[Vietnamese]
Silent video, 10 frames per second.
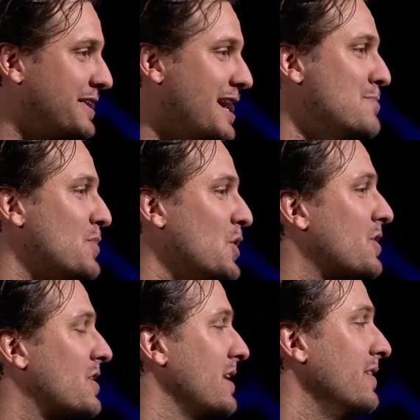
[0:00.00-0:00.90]
Và cuốn
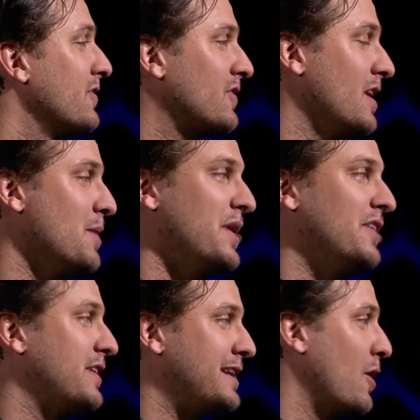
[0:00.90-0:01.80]
sách trò chơi về
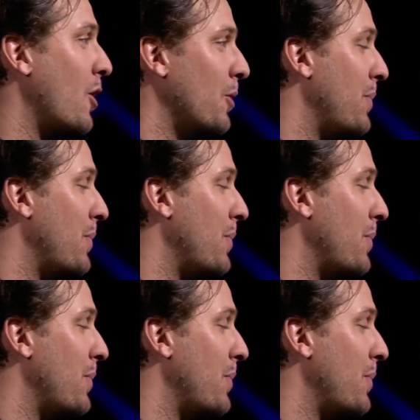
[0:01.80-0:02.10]
cơ bản